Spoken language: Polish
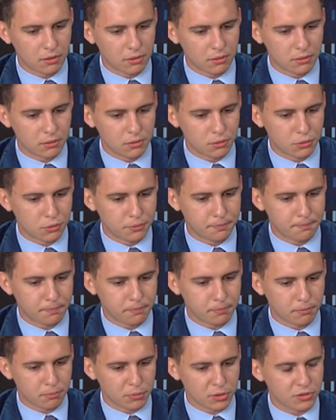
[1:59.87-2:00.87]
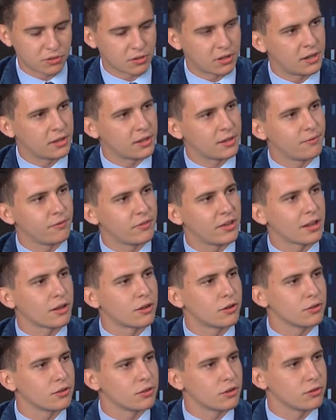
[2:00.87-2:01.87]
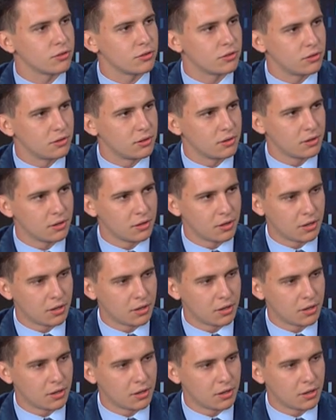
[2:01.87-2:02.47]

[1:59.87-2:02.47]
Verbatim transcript: y, pod względem wiarygodności.